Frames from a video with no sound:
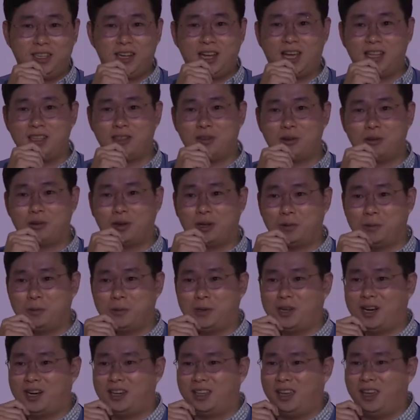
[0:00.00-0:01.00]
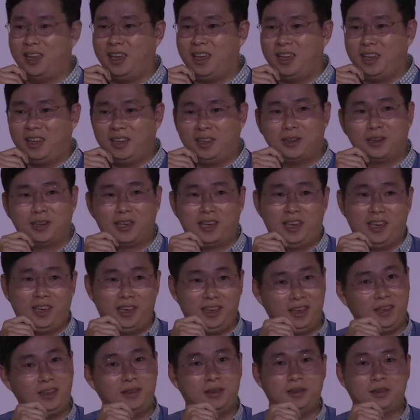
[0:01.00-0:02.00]
하는 것과 동일하게 이렇게
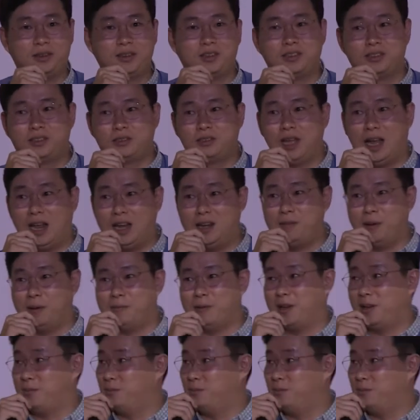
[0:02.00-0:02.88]
알리바바의